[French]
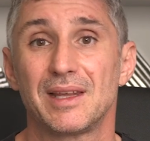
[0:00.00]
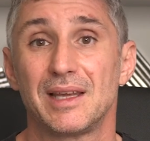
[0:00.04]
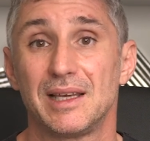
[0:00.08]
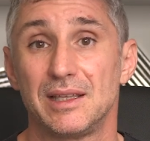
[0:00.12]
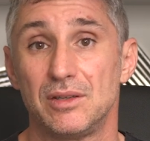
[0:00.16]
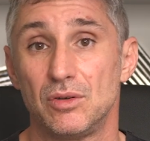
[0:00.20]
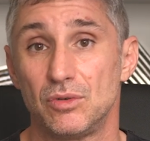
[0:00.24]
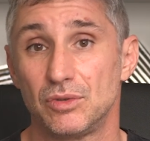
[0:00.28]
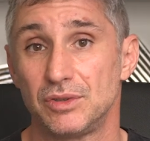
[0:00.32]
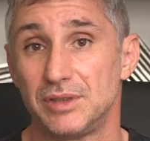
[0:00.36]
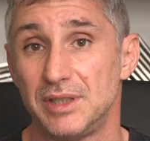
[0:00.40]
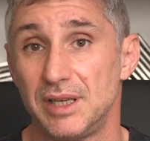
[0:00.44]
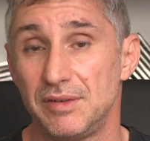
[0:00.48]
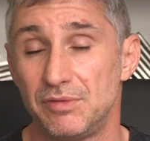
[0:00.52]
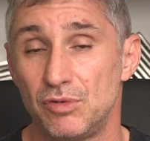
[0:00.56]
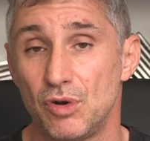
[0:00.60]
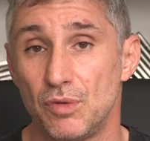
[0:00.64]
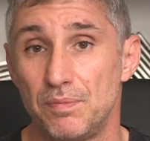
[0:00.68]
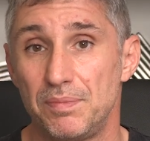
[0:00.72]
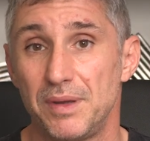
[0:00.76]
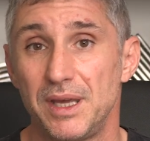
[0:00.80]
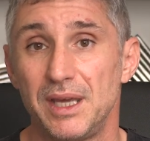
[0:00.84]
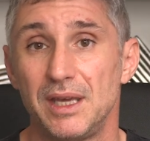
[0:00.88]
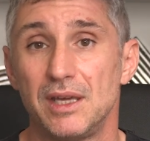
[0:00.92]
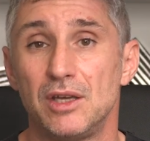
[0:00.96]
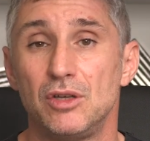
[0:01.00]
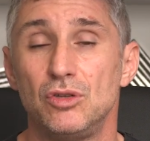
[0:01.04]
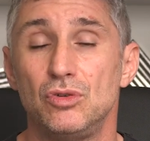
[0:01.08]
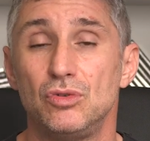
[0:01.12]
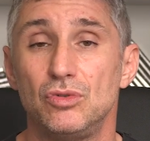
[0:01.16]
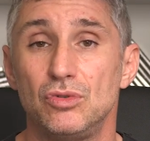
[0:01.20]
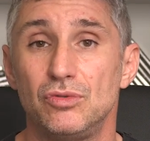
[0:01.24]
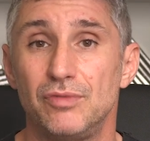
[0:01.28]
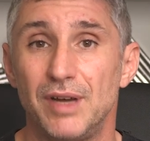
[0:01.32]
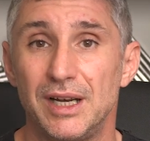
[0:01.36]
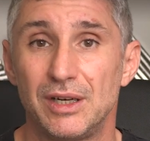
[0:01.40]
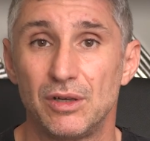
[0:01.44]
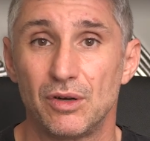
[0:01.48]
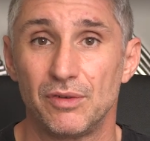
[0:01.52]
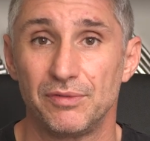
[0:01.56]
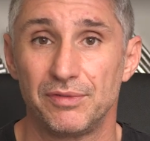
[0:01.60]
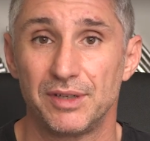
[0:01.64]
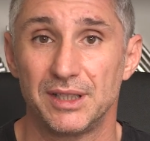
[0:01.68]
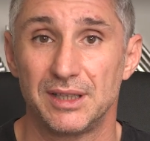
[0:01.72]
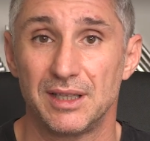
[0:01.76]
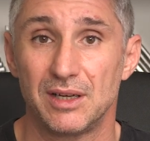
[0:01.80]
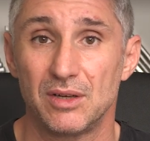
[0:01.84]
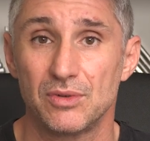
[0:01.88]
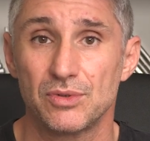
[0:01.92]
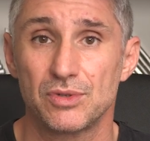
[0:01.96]
Et donc développer une nouvelle
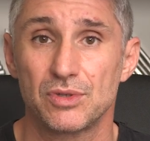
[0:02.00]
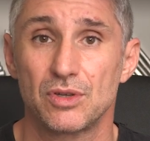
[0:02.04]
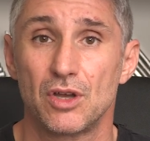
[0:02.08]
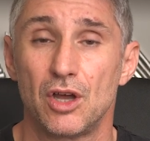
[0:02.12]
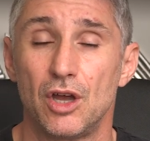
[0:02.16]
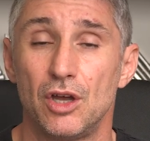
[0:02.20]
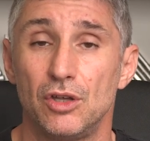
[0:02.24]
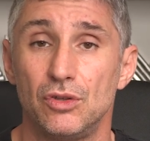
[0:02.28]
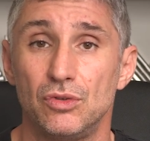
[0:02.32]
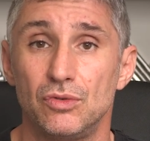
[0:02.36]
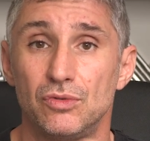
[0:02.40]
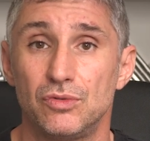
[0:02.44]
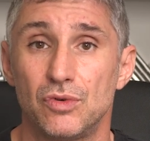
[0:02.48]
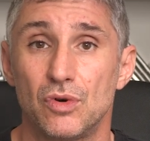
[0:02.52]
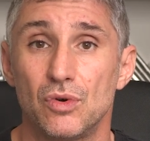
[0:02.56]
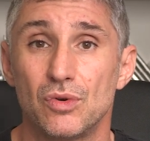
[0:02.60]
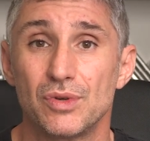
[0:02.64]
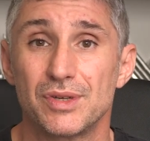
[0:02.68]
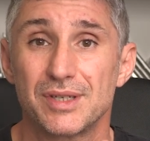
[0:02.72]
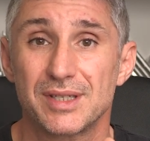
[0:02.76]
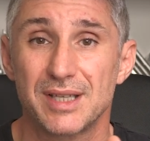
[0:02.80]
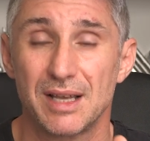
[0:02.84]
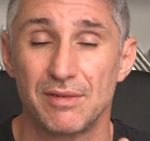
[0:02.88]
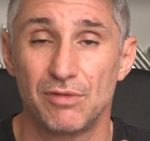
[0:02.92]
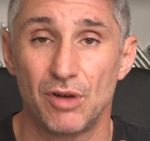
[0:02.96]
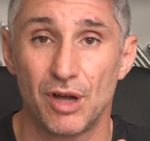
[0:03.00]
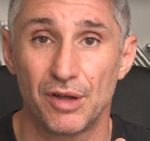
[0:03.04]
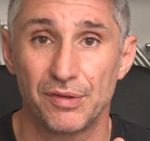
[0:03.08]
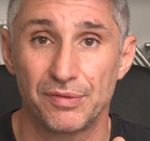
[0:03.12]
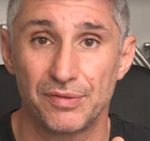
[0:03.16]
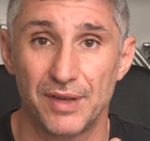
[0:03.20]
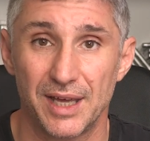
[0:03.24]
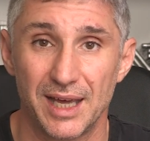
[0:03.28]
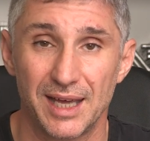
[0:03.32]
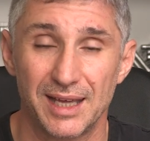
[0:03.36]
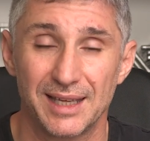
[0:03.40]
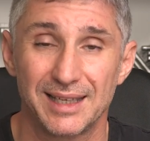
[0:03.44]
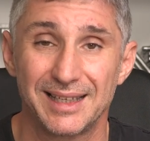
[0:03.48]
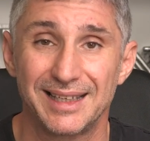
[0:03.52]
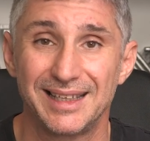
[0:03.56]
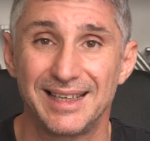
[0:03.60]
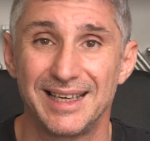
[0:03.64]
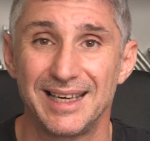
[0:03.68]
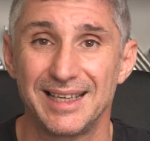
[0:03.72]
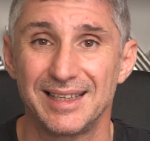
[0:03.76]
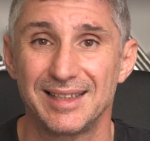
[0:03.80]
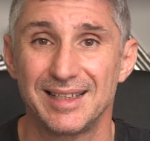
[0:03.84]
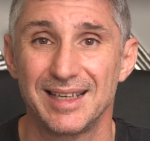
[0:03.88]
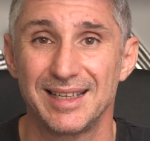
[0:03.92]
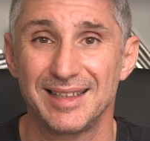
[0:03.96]
compétence, un nouveau savoir-faire
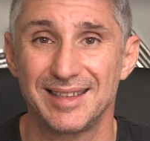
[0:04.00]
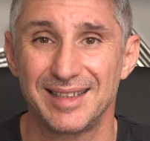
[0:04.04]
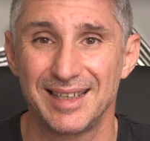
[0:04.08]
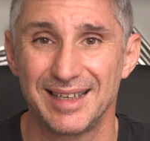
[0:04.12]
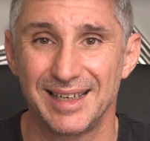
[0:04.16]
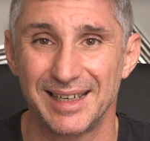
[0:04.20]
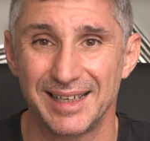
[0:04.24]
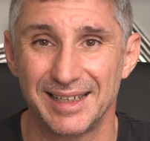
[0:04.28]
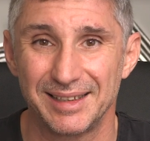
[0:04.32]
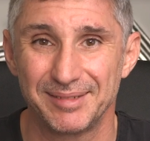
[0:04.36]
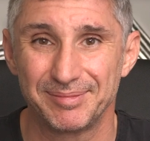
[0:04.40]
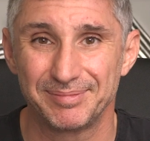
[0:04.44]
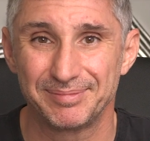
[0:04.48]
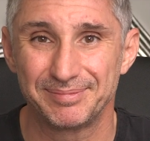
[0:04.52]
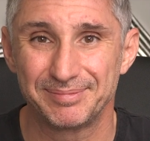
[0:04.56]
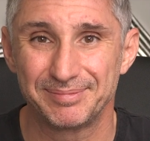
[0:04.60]
qui est intégré.